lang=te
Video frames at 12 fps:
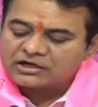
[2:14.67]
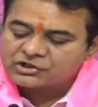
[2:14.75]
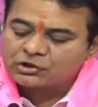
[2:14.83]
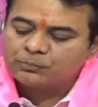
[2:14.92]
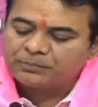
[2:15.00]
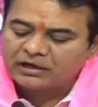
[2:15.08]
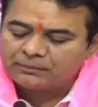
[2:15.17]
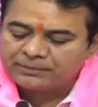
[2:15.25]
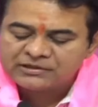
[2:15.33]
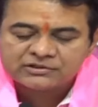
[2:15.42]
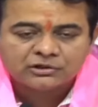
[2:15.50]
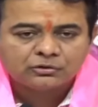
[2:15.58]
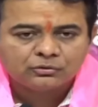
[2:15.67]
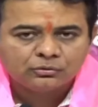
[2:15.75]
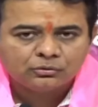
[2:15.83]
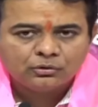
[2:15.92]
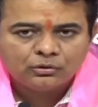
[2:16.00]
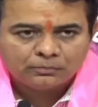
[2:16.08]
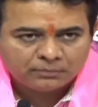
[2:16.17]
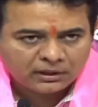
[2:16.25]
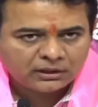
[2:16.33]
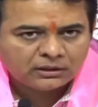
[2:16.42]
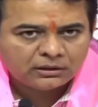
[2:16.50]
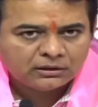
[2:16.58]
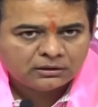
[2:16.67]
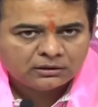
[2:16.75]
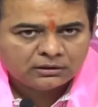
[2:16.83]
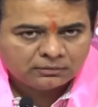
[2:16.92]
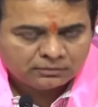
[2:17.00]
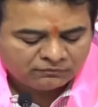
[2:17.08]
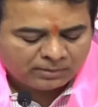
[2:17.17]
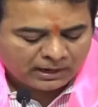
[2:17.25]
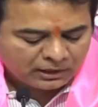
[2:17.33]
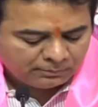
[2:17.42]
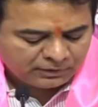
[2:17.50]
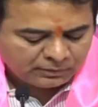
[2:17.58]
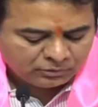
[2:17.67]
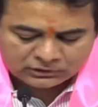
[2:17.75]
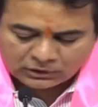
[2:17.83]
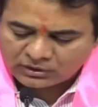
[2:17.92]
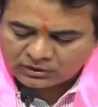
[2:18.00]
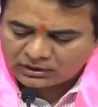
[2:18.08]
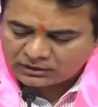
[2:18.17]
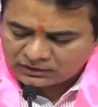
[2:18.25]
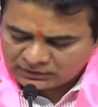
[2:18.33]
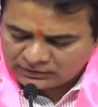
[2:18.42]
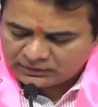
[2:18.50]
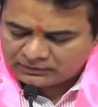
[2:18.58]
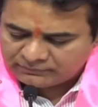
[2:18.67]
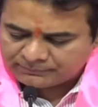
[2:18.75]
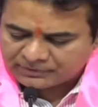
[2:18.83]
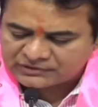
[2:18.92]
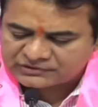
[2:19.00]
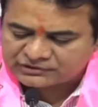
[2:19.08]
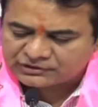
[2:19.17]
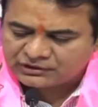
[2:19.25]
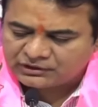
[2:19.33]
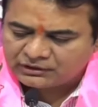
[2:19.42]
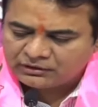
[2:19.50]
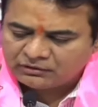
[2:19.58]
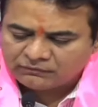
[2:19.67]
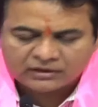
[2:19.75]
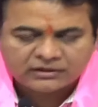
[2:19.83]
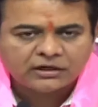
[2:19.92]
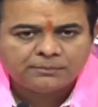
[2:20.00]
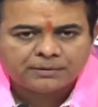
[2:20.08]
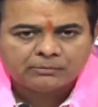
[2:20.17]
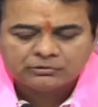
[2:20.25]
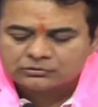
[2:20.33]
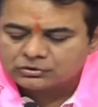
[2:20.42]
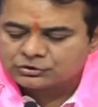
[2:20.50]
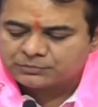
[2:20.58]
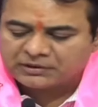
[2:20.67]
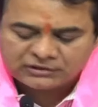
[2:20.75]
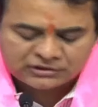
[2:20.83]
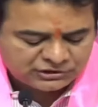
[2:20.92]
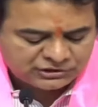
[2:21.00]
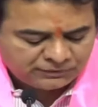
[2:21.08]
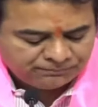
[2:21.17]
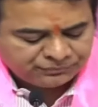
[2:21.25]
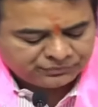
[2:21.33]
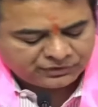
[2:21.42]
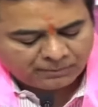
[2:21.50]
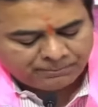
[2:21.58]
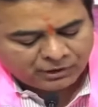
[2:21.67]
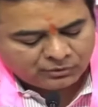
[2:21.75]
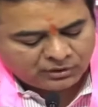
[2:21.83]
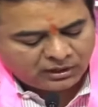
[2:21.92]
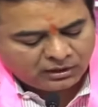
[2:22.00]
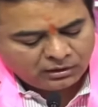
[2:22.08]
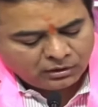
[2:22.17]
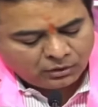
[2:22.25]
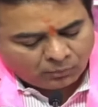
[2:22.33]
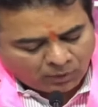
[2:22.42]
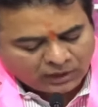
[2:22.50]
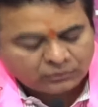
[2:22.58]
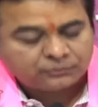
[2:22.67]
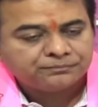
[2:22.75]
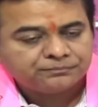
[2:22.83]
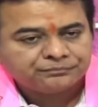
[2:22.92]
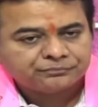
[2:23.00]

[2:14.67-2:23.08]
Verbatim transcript: లక్ష రూపాయల పైచిలకు మరి భారం పడబోతా ఉన్న ఈ పరిస్థితిని వెంటనే ప్రభుత్వం స్పందించి తప్పకుండా వారు